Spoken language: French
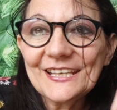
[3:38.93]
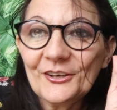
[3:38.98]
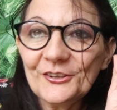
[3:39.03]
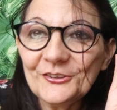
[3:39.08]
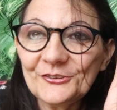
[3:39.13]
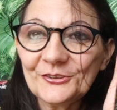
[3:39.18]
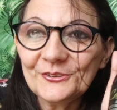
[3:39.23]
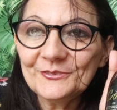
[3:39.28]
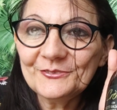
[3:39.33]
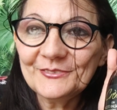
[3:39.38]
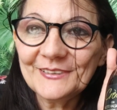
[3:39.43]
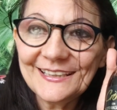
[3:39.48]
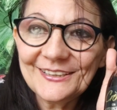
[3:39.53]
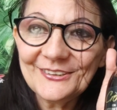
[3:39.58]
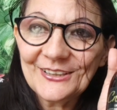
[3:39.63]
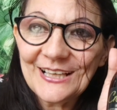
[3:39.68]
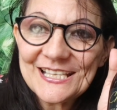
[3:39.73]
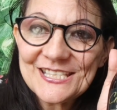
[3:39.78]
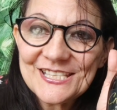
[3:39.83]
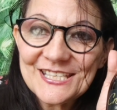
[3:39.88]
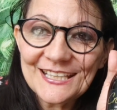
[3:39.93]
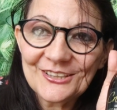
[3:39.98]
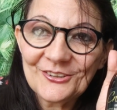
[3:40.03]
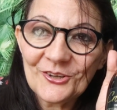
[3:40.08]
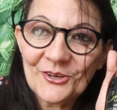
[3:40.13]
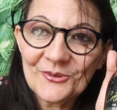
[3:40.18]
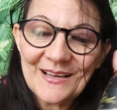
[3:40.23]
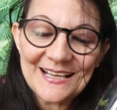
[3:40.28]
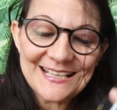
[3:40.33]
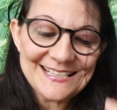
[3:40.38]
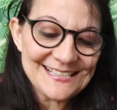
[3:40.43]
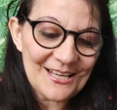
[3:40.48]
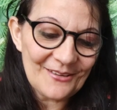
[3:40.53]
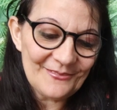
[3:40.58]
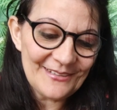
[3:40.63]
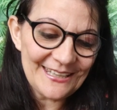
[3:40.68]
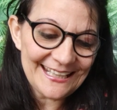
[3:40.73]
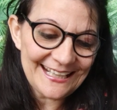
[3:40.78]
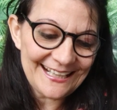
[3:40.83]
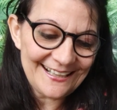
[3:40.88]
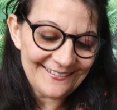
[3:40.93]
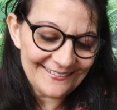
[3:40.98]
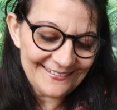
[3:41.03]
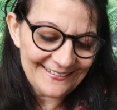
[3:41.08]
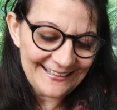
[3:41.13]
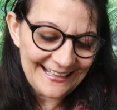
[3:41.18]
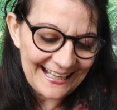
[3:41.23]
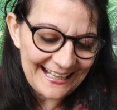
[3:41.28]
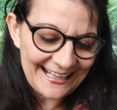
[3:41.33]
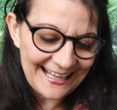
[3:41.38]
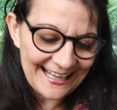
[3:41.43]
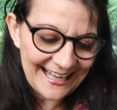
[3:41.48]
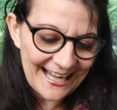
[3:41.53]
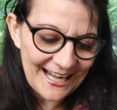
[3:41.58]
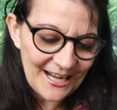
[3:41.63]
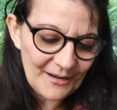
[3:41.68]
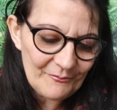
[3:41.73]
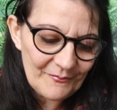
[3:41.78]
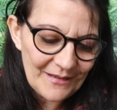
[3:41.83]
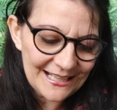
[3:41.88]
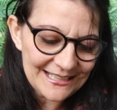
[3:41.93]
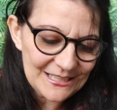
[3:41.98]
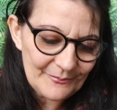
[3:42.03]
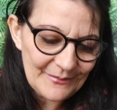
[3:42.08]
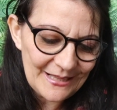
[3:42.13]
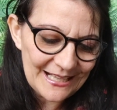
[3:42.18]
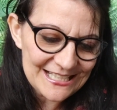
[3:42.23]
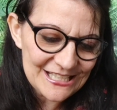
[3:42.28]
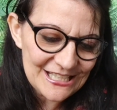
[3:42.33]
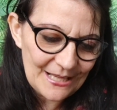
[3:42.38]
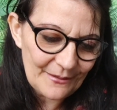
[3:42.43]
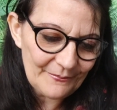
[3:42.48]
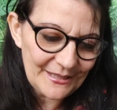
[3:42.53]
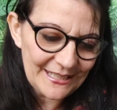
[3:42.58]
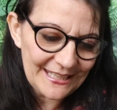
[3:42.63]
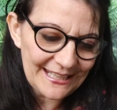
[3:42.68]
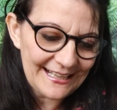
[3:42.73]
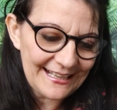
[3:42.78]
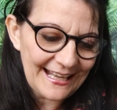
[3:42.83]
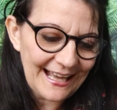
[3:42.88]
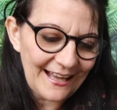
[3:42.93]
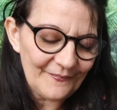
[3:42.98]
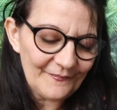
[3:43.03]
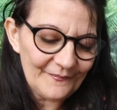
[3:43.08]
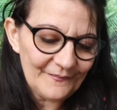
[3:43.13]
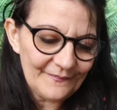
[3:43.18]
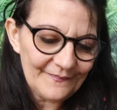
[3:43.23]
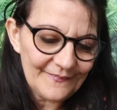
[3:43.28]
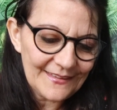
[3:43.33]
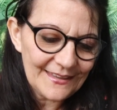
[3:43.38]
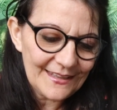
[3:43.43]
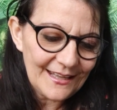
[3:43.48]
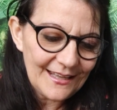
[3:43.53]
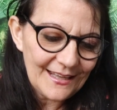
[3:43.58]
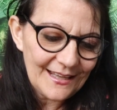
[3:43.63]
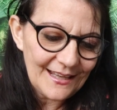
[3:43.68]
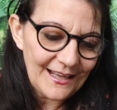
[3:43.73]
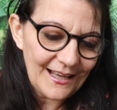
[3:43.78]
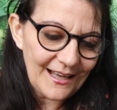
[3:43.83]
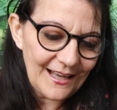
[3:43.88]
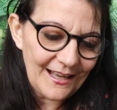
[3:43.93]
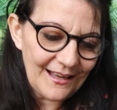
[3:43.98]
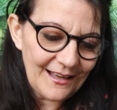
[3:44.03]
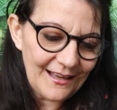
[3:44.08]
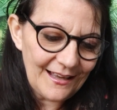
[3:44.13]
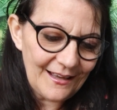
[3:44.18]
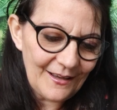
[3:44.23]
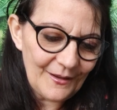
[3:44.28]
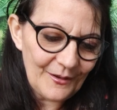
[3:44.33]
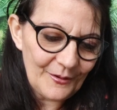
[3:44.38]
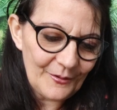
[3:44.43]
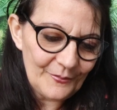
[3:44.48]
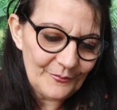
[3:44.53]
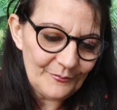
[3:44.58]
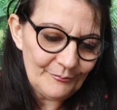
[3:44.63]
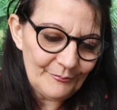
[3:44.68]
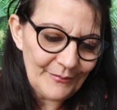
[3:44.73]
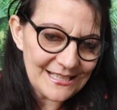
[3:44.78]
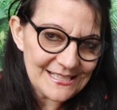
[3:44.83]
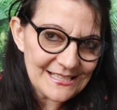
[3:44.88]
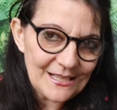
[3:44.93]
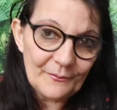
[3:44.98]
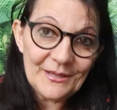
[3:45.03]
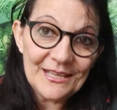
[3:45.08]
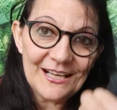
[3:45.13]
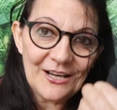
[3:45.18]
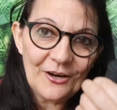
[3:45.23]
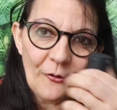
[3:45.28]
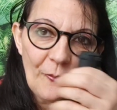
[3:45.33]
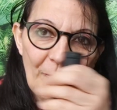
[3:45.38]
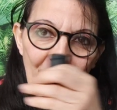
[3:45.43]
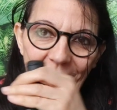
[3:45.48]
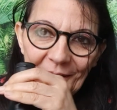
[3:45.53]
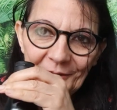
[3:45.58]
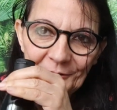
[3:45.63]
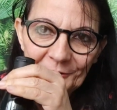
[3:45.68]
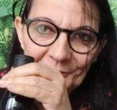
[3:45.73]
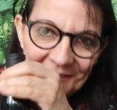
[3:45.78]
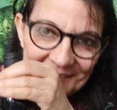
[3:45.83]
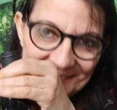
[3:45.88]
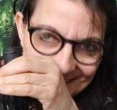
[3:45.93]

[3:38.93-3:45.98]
retrouvé de la l'aceto balsamico, de la crema di balsamica, euh, balsamico, pardon,